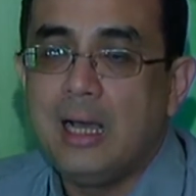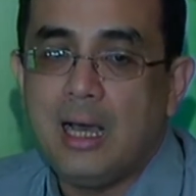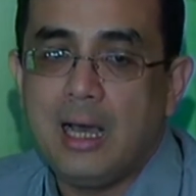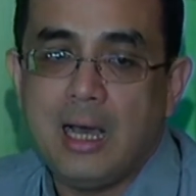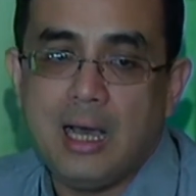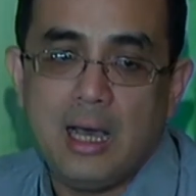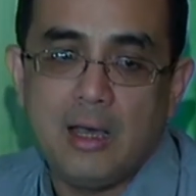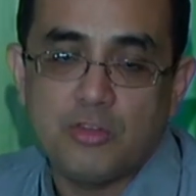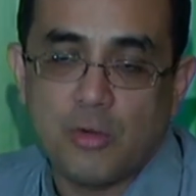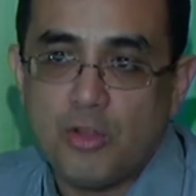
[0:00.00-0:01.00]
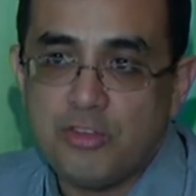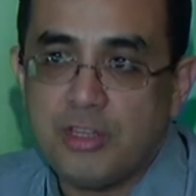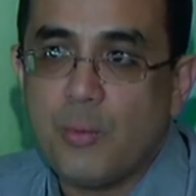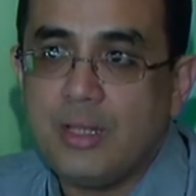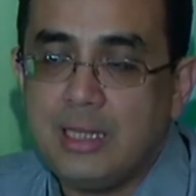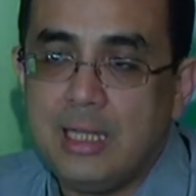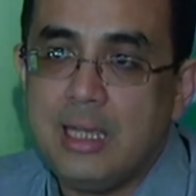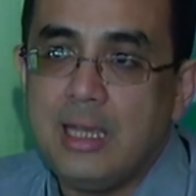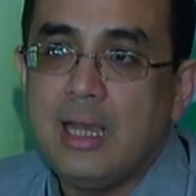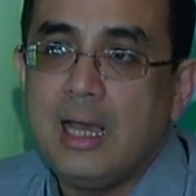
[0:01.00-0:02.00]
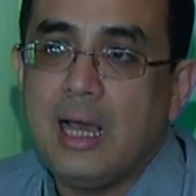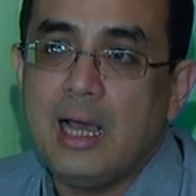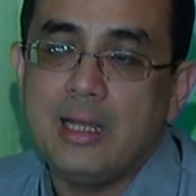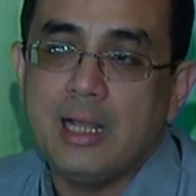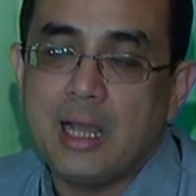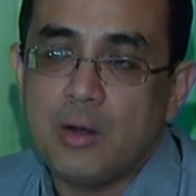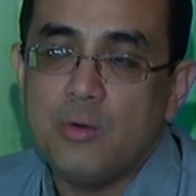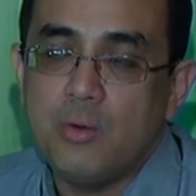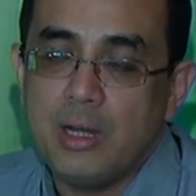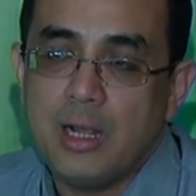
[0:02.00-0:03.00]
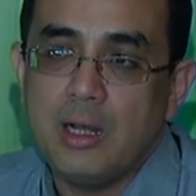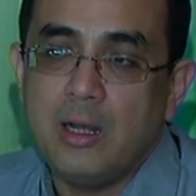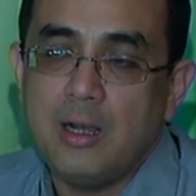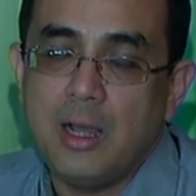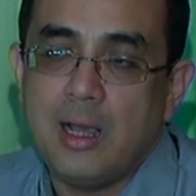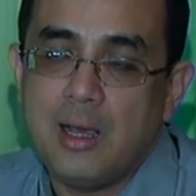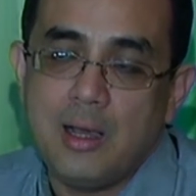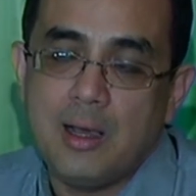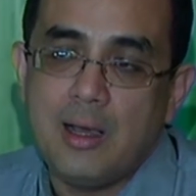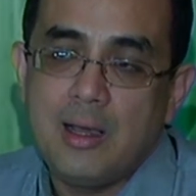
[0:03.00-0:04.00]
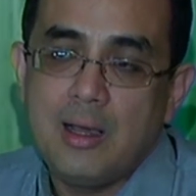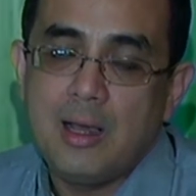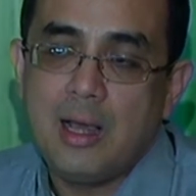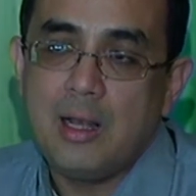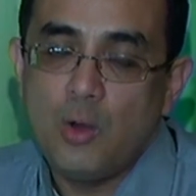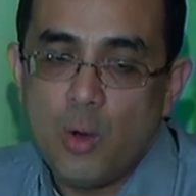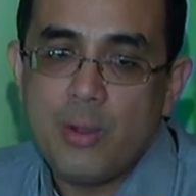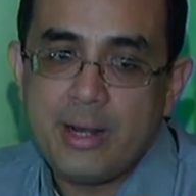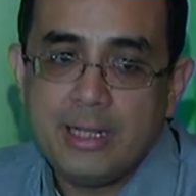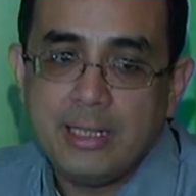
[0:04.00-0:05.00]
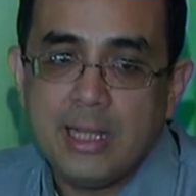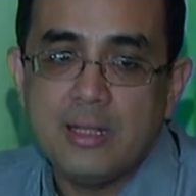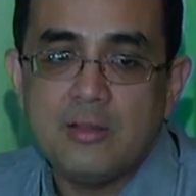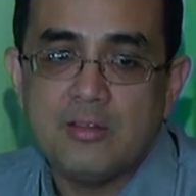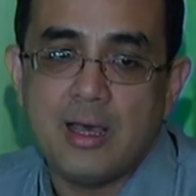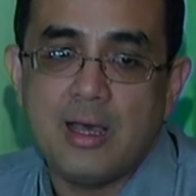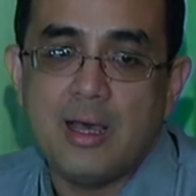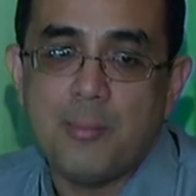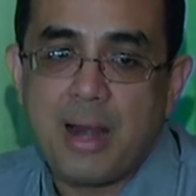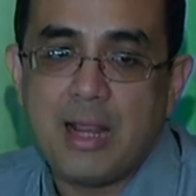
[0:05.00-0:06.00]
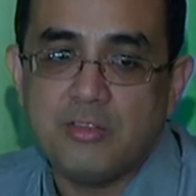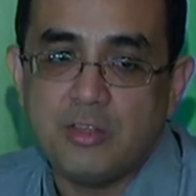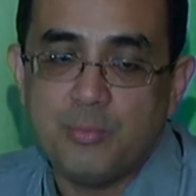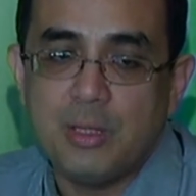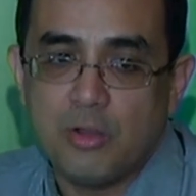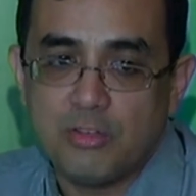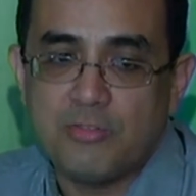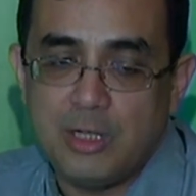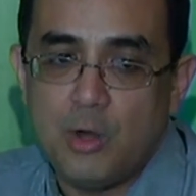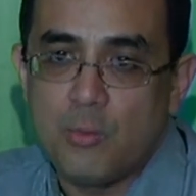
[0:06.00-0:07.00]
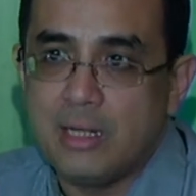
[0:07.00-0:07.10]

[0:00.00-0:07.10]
Uh, so consequently, uh, nagkaroon ho ng uh, uh, lowering din sa prices because the lower